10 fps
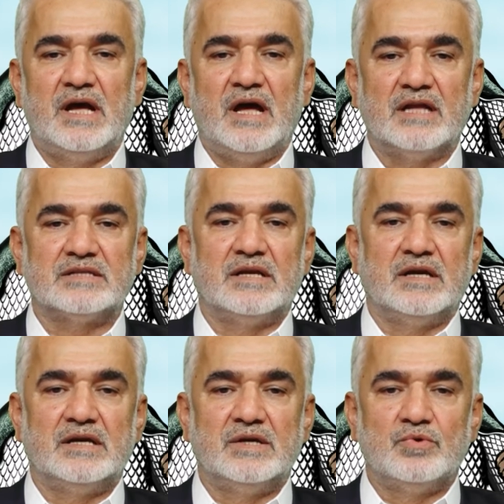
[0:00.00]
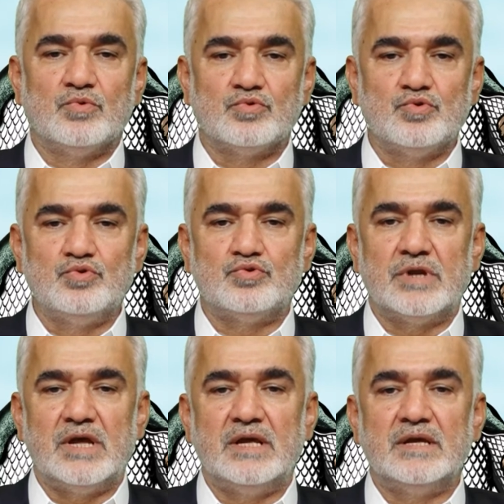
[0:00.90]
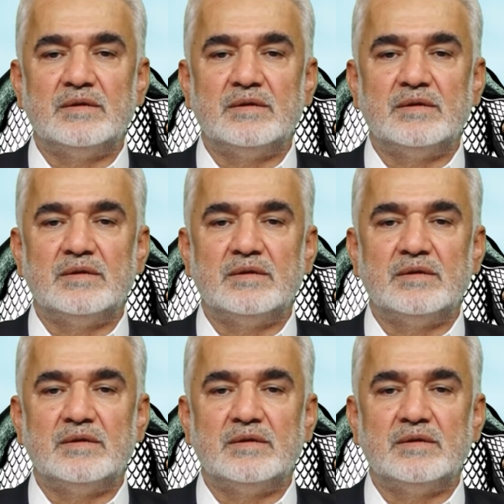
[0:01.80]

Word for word: Hatta uzun süre